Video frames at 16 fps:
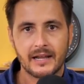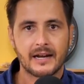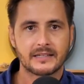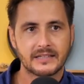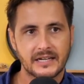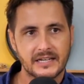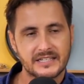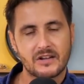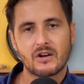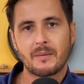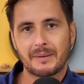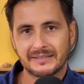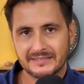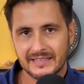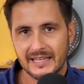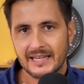Ahora tienes ya una
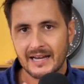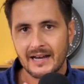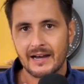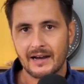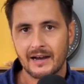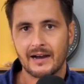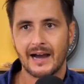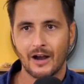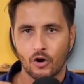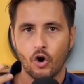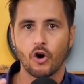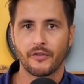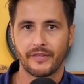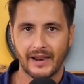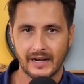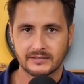pantalla
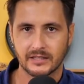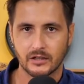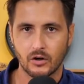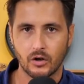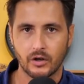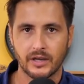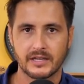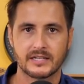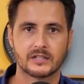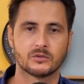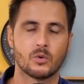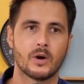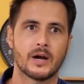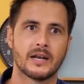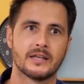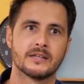acorde a las tecnologías
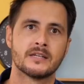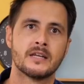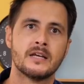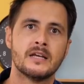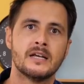actuales.